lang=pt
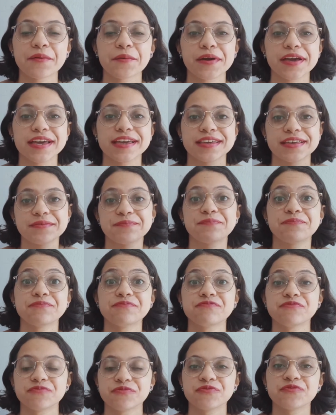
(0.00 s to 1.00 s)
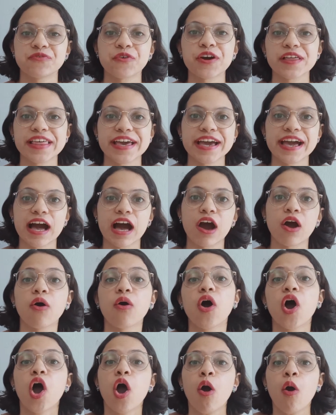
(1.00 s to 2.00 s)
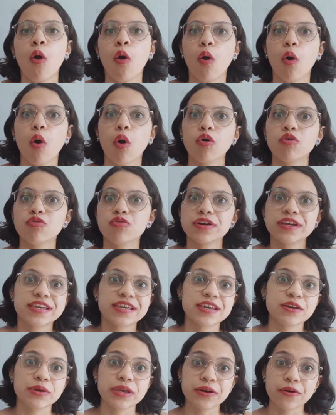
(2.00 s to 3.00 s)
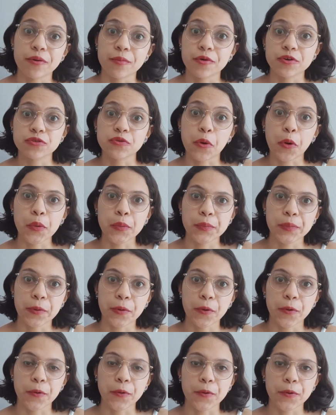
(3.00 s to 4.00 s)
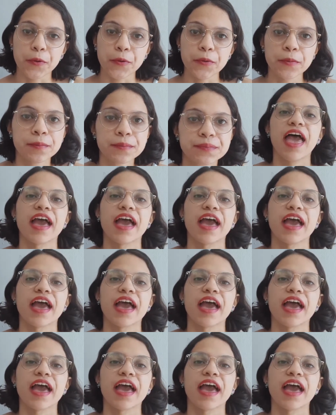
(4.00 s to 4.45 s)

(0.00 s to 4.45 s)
O que, que foi legal ou o que o incomodou um pouco.